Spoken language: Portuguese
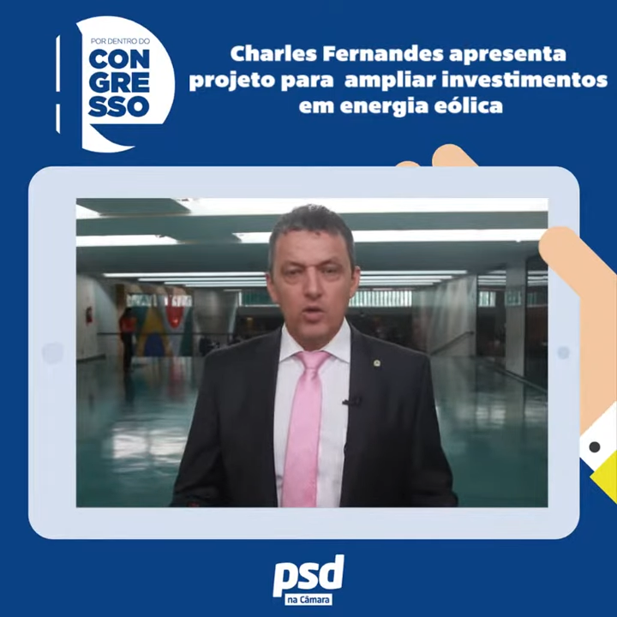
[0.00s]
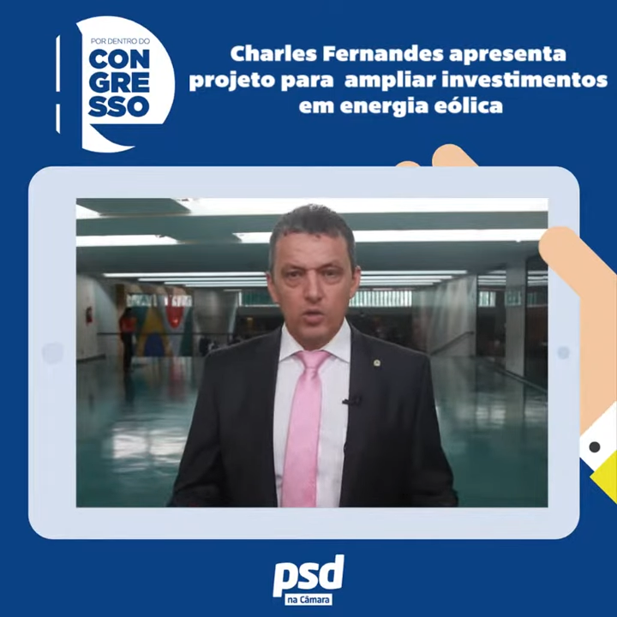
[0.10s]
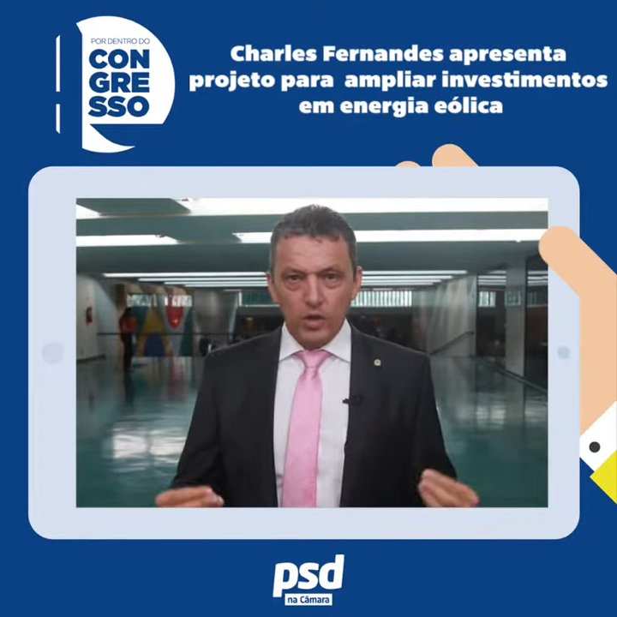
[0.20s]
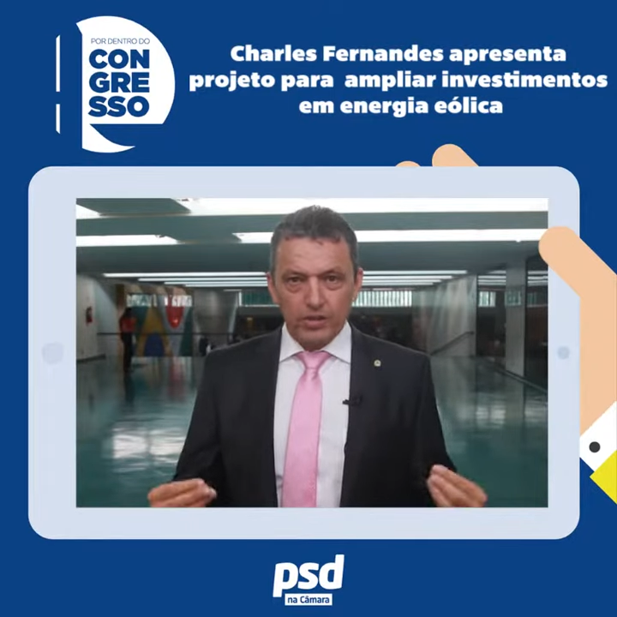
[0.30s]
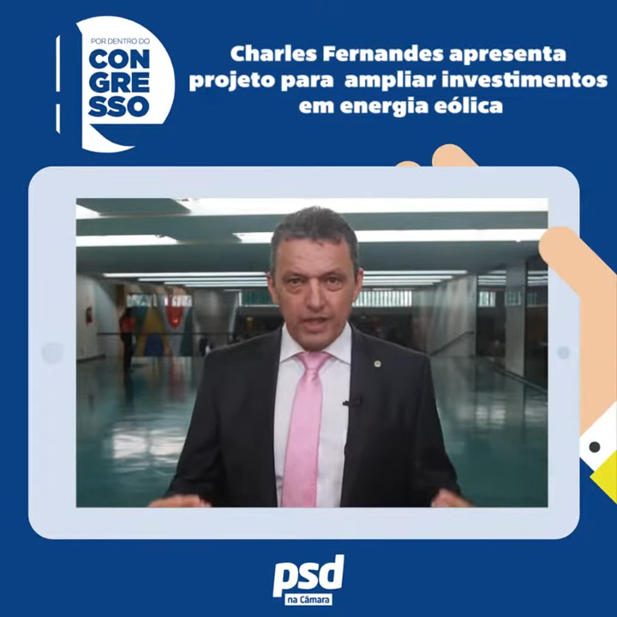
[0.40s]
O
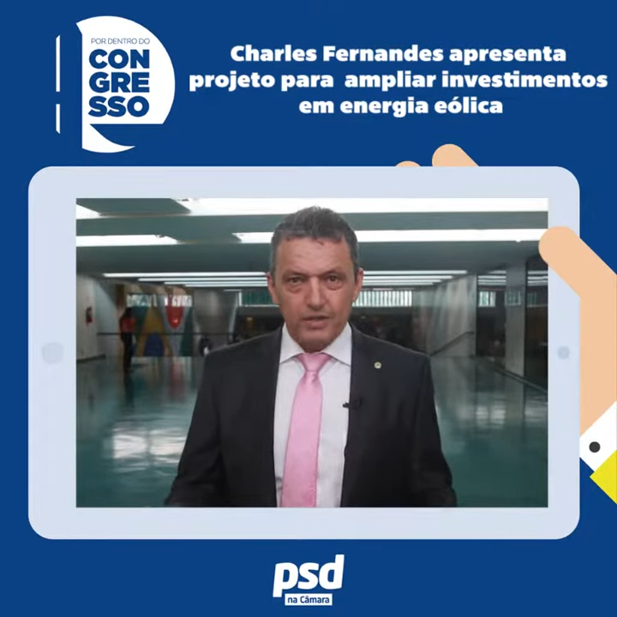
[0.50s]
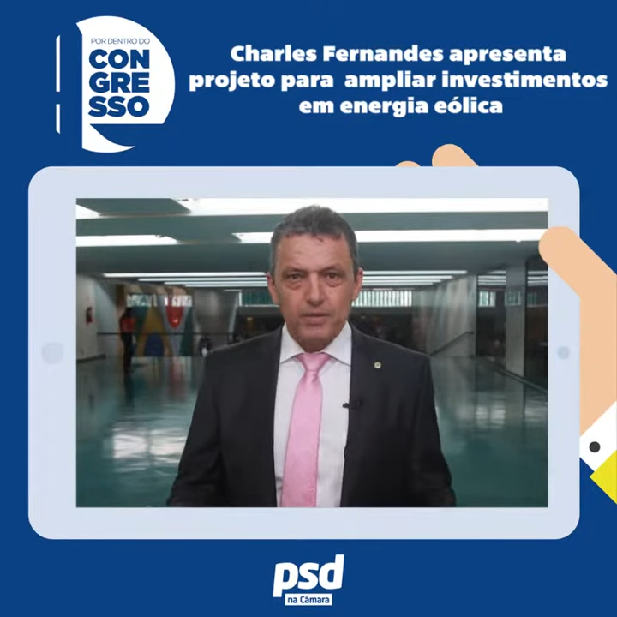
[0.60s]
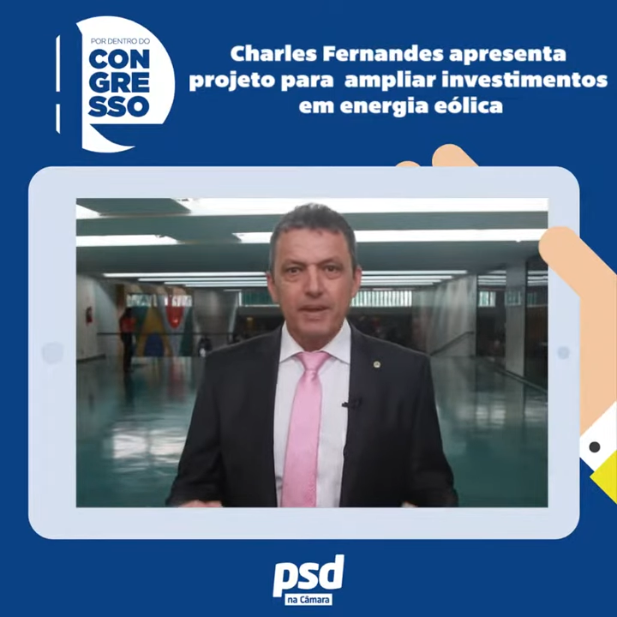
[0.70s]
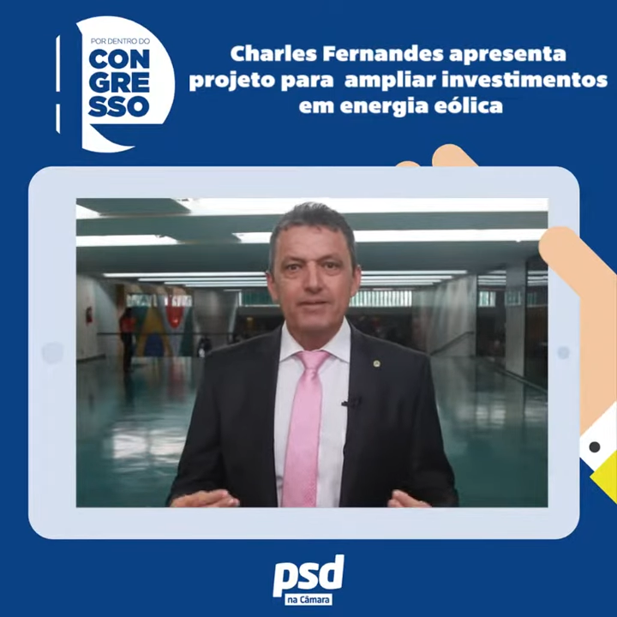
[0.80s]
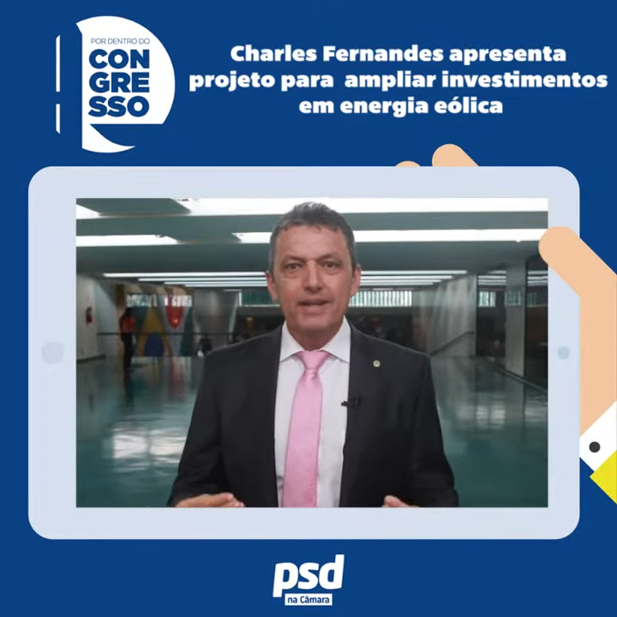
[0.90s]

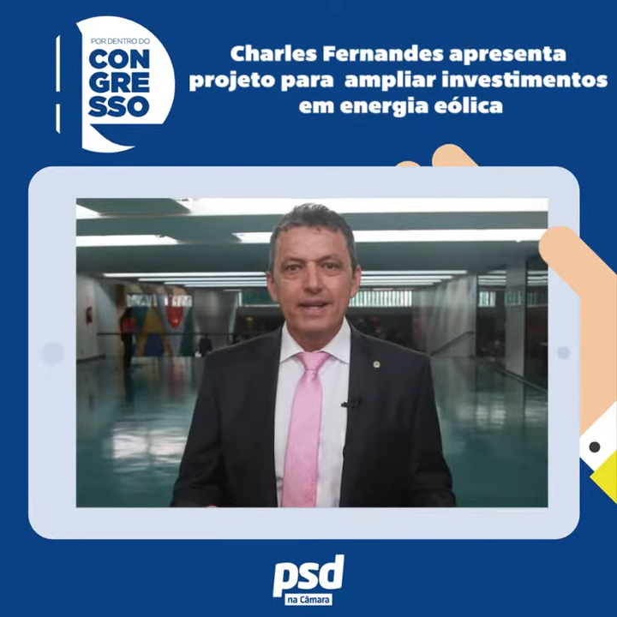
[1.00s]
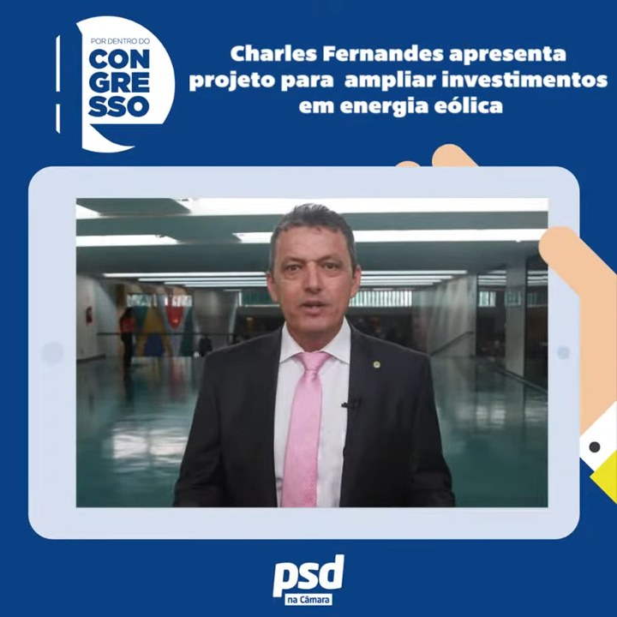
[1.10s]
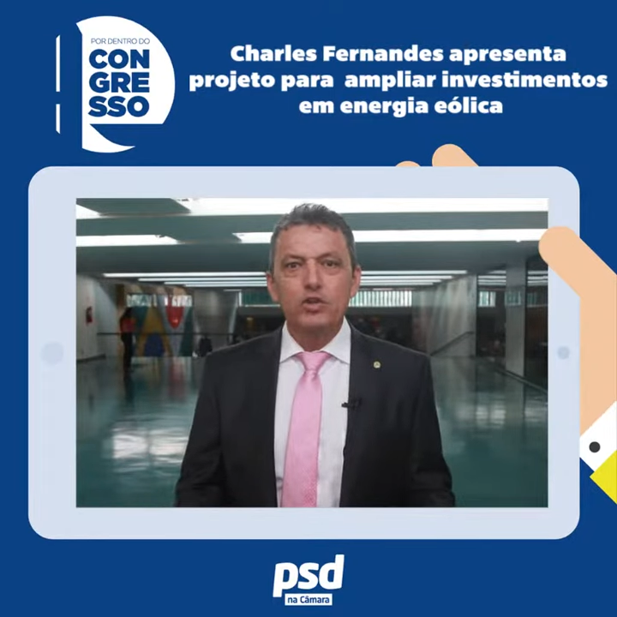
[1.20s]
Nordeste brasileiro